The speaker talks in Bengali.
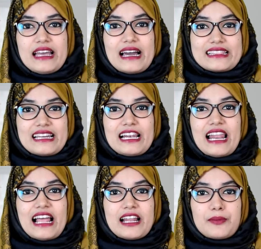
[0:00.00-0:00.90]
আর তার
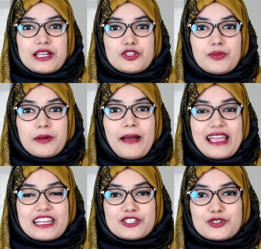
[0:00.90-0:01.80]
লালার মাধ্যমে
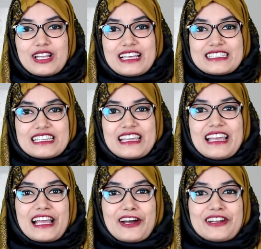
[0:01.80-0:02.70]
বাহিরে চলে আসে
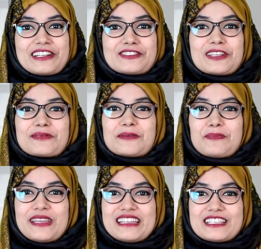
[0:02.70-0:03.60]
কারণ এটা যদি আমাদের
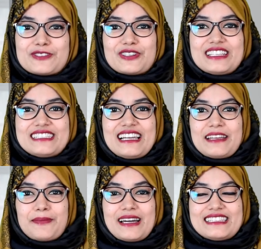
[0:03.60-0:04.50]
পেটে চলে
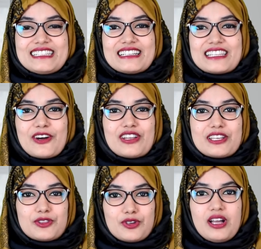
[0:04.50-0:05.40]
যায় বাচ্চার তাহলে
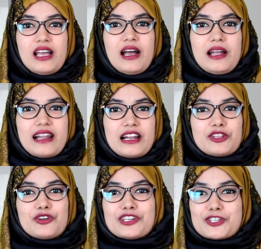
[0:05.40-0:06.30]
কিন্তু নানা
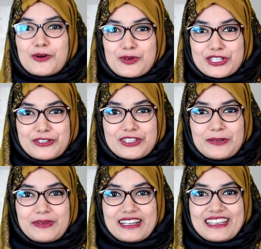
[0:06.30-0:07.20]
ধরনের সমস্যা হতে
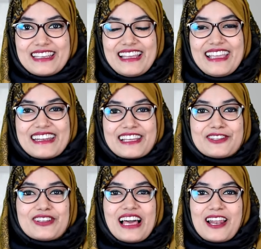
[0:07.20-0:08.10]
পারে এটা
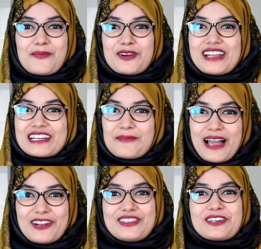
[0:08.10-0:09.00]
কিন্তু লালা পরে একটা
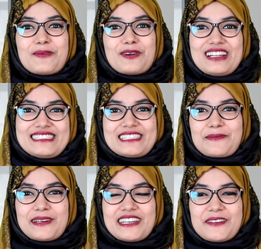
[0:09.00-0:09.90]
ভালো দিকও বলা যেতে
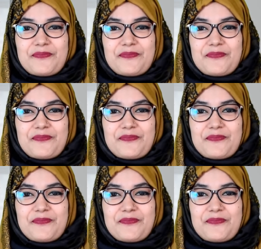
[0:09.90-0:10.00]
পারে